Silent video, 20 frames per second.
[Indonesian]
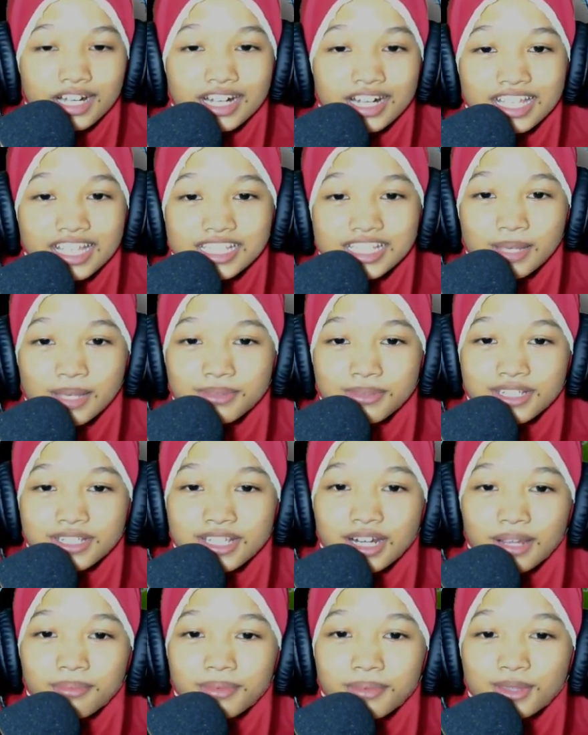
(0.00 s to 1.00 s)
Karena
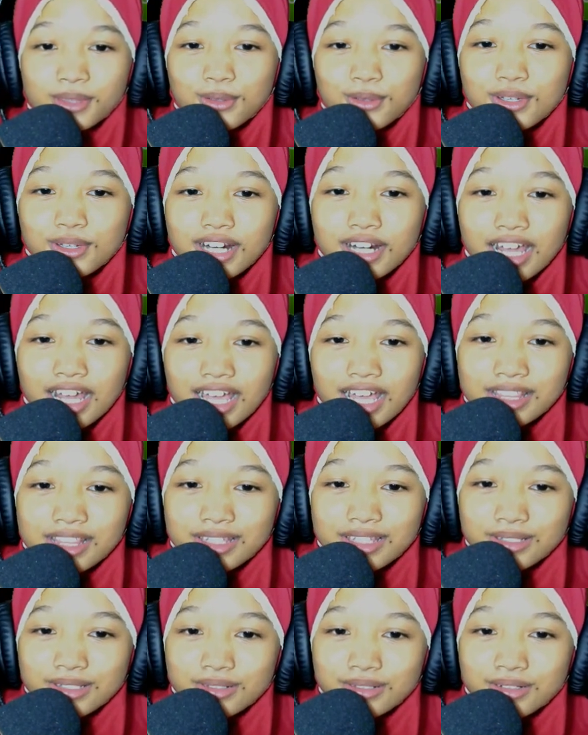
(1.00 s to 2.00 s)
subscribe itu
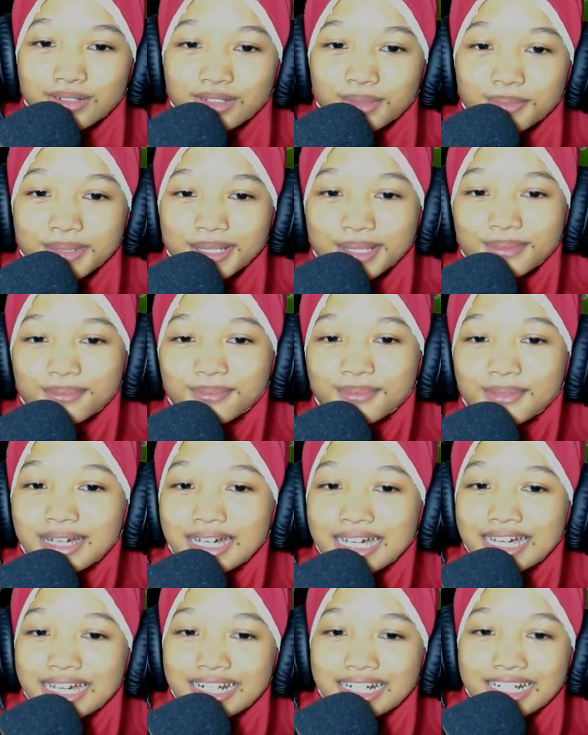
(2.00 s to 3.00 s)
gratis loh
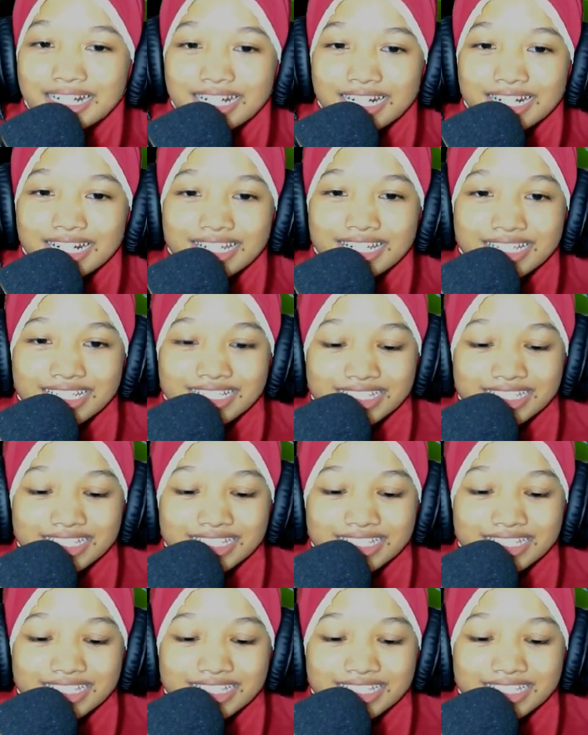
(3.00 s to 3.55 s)
teman-teman.